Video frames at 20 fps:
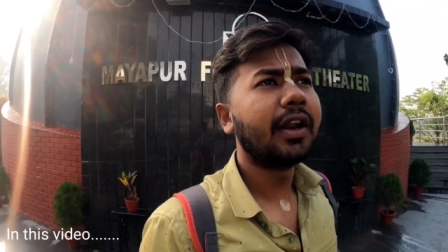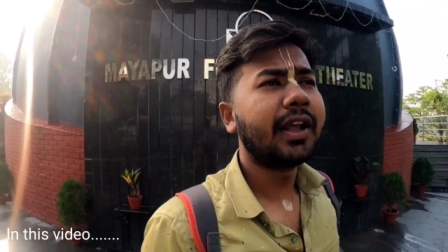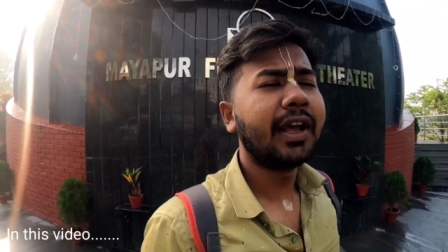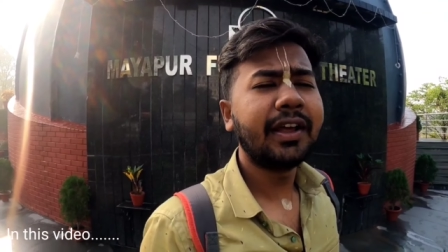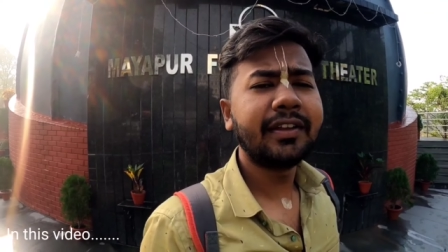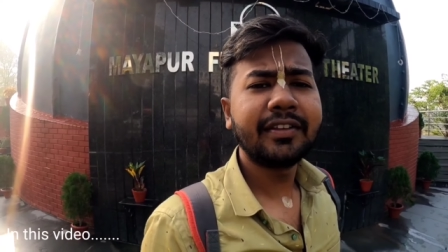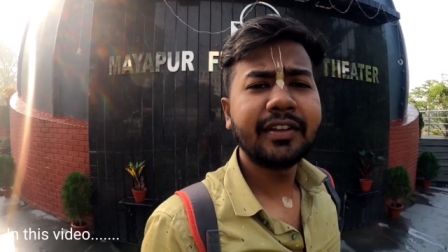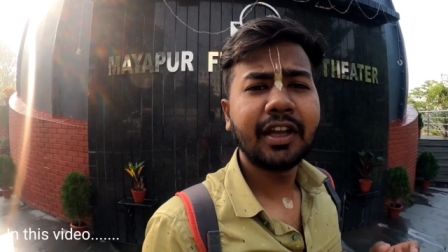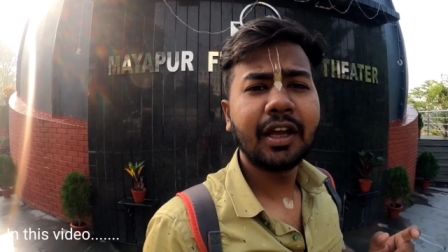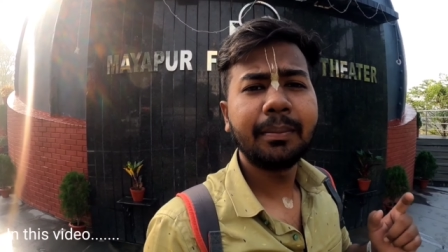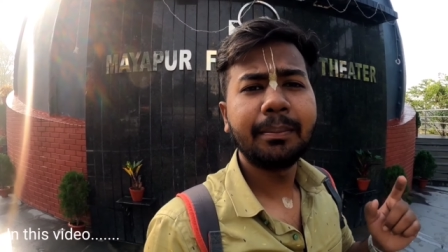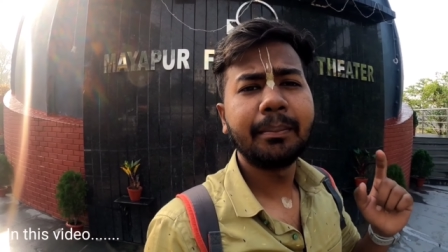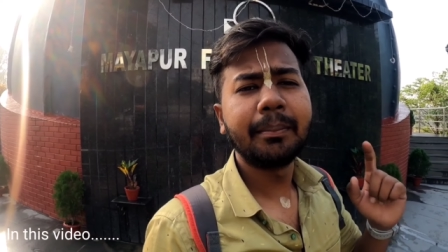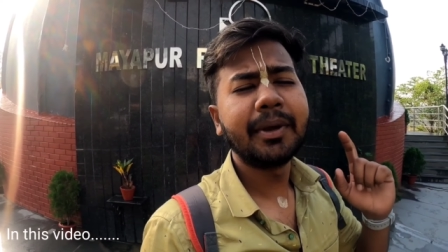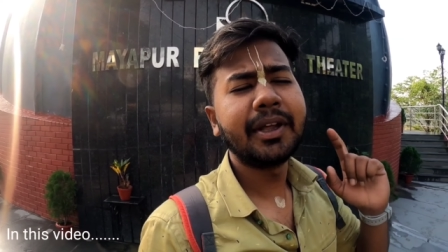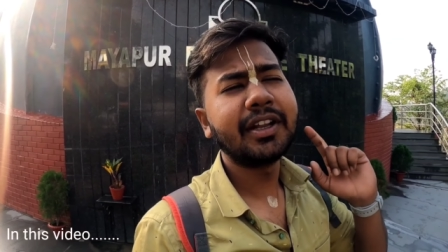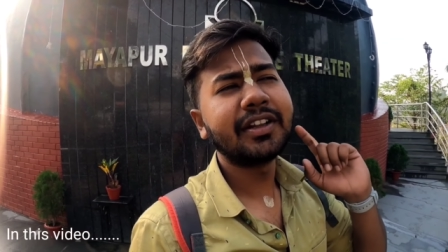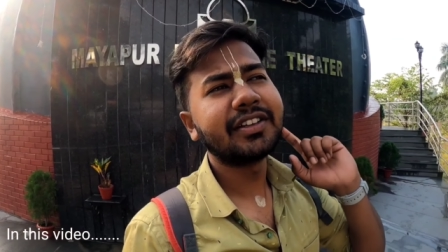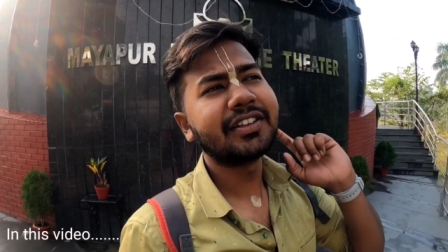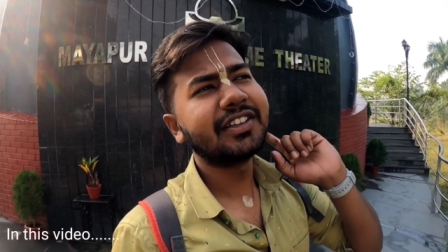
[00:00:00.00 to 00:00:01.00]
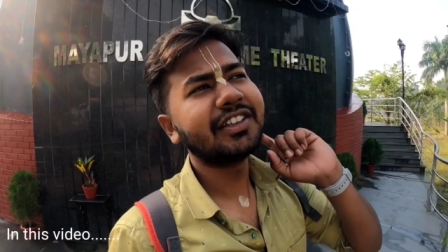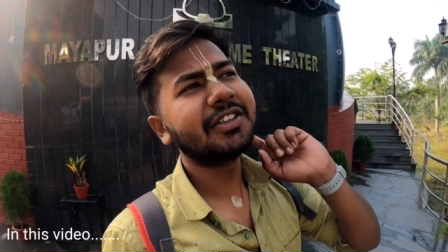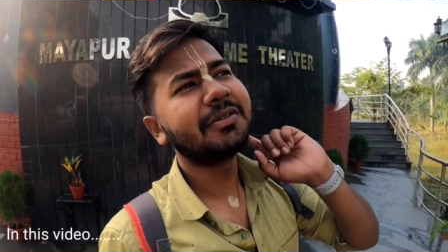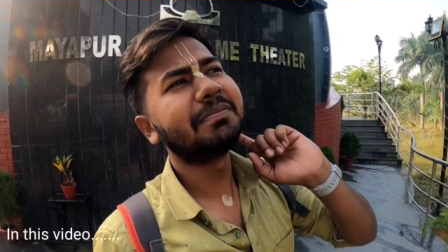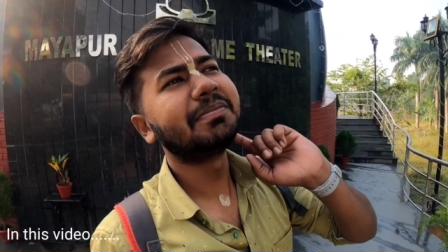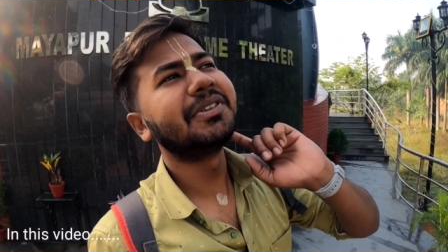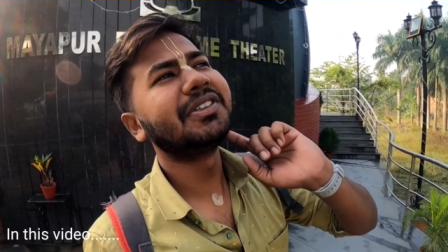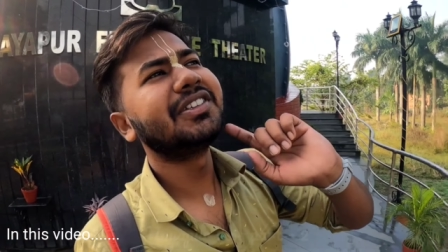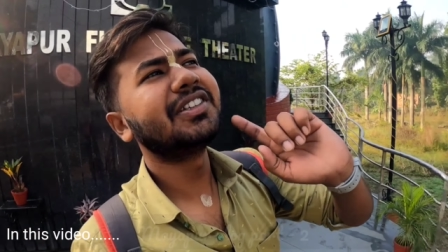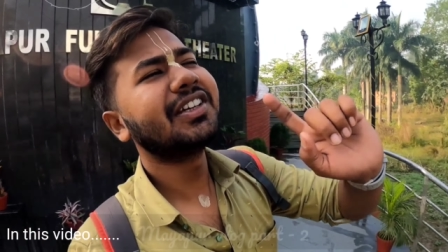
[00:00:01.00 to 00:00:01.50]
और यहाँ से आप मेरे
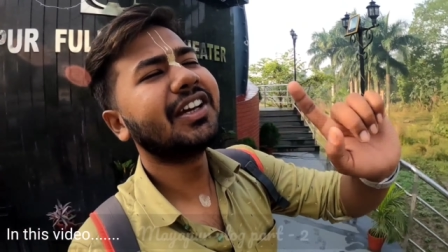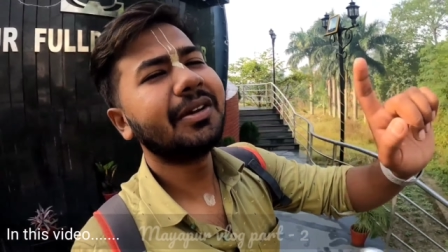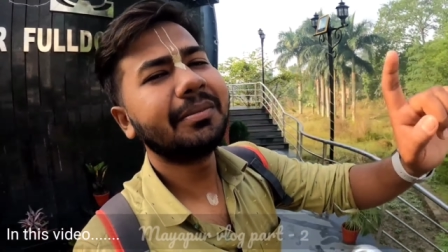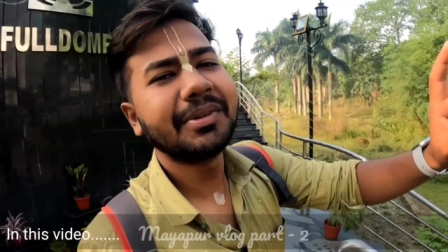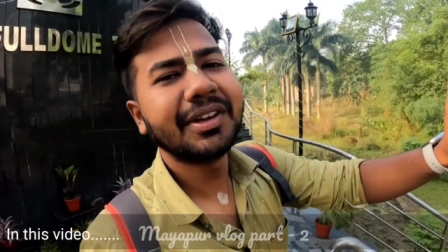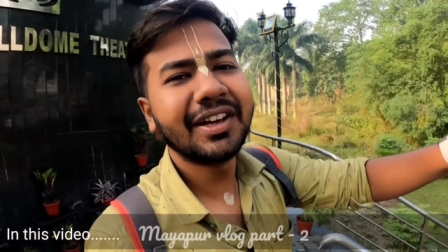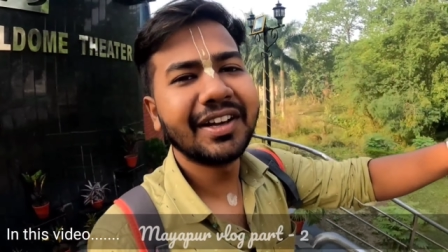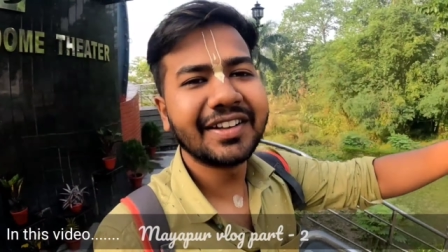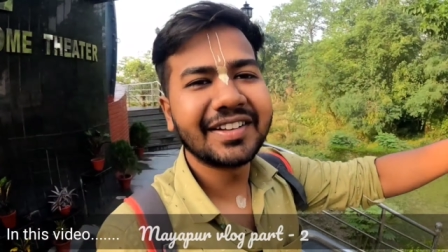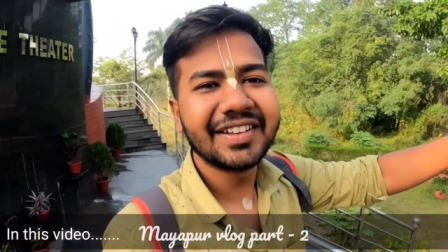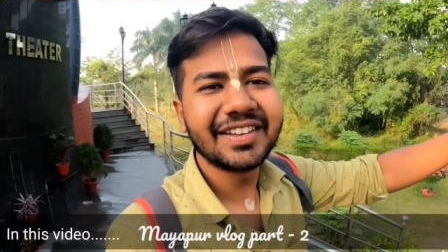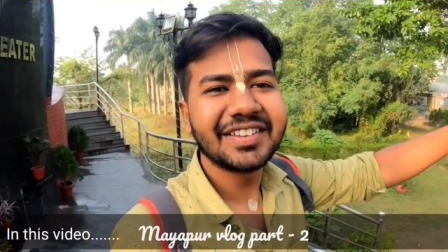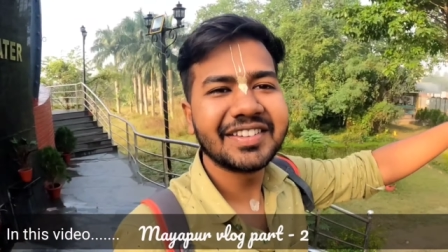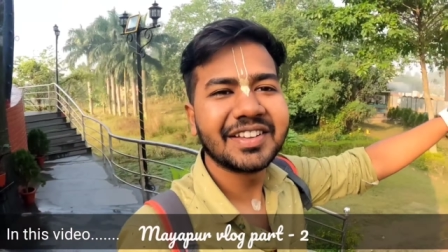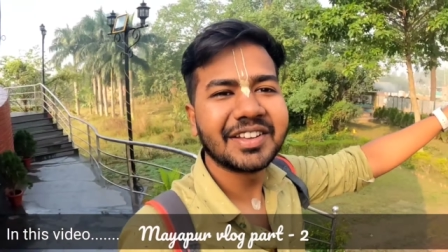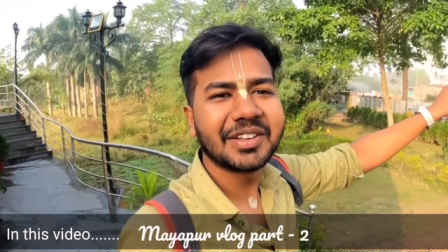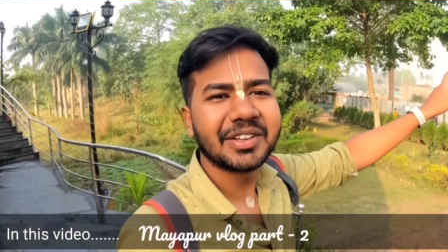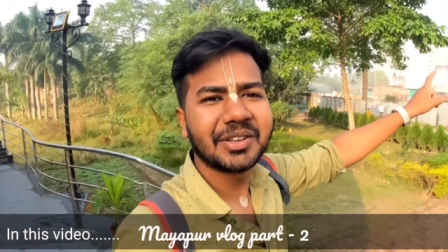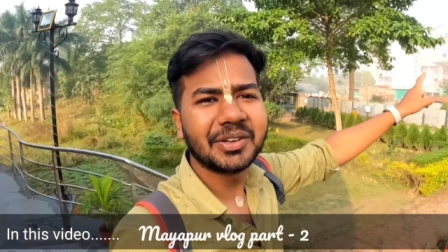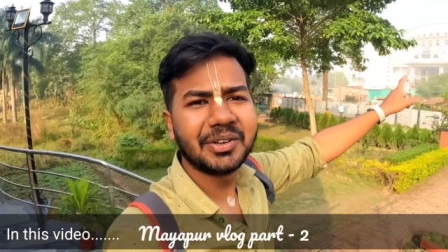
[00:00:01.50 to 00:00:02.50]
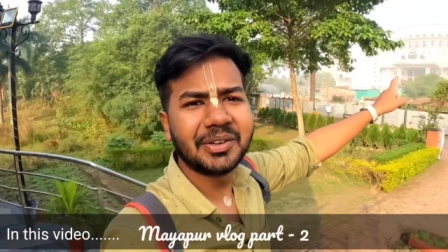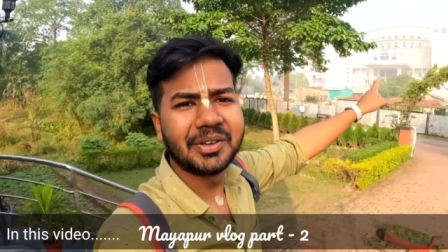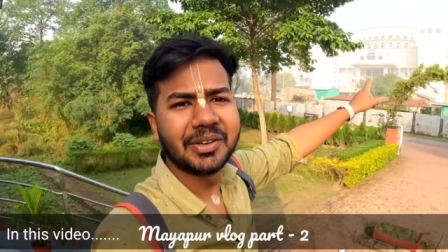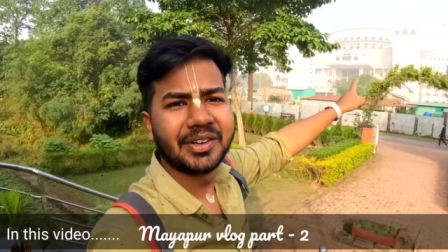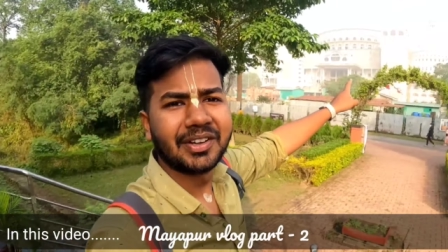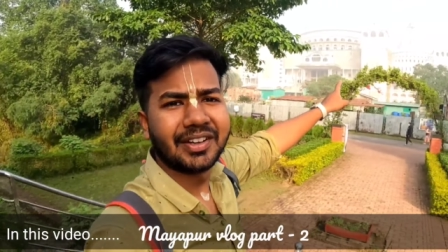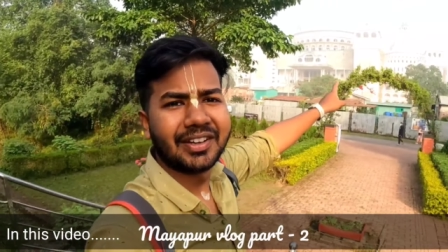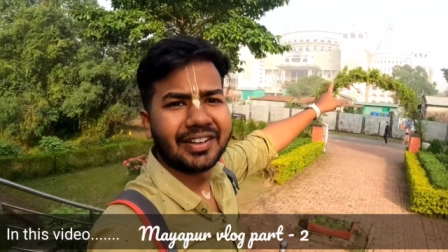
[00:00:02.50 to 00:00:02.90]
जस्ट पीछे आप ये देख सकते हो